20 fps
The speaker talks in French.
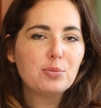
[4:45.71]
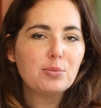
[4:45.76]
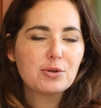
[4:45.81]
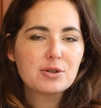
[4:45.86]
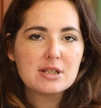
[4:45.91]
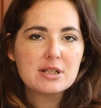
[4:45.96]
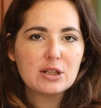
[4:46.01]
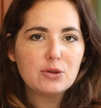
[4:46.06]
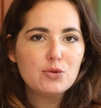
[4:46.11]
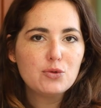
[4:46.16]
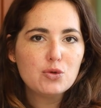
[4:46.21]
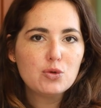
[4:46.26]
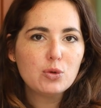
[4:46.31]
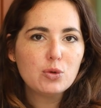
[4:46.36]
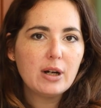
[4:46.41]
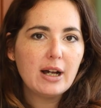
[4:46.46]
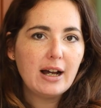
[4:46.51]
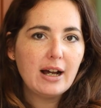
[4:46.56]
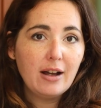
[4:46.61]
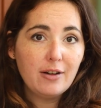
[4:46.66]
Pensez
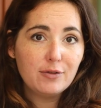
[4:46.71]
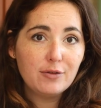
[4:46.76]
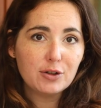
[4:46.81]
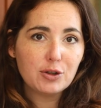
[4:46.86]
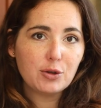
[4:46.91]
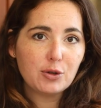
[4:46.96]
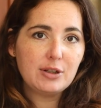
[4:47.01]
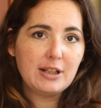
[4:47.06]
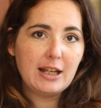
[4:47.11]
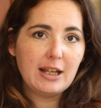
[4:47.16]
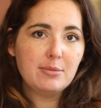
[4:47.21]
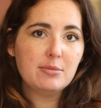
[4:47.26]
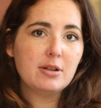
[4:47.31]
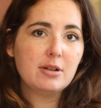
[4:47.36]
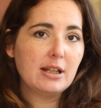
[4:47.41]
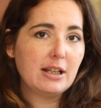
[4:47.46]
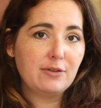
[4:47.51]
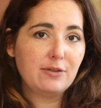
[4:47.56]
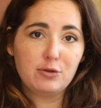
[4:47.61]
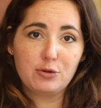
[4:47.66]
toujours à votre thème
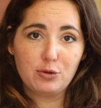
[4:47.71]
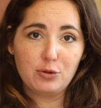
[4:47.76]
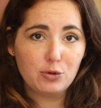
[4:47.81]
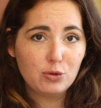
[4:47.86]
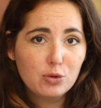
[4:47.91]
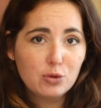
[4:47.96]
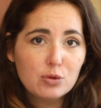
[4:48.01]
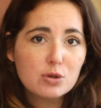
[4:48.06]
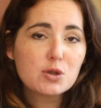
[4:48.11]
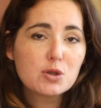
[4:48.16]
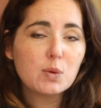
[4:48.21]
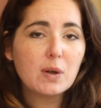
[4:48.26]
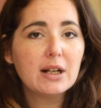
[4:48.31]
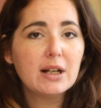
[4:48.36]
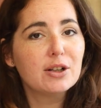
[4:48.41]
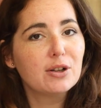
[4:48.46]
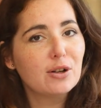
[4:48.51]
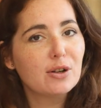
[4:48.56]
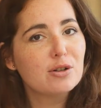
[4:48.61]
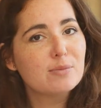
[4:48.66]
et il faut que tout
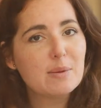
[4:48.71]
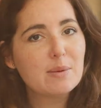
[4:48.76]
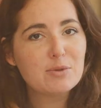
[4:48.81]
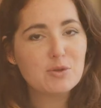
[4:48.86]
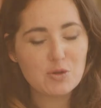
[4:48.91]
soit dans le même